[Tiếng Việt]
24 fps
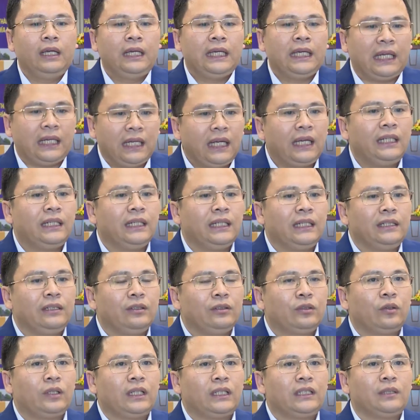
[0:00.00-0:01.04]
Hiện nay thì
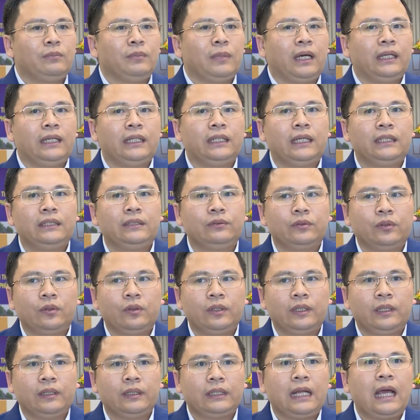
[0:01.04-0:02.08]
như tôi đã trình bày, hiện nay chúng
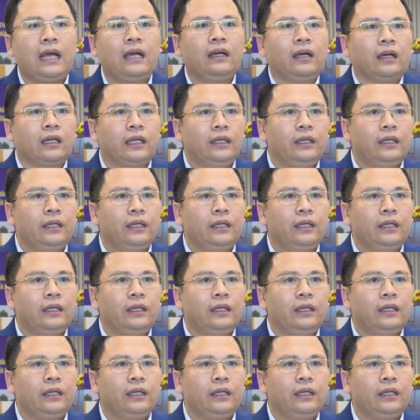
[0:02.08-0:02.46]
tôi đang ở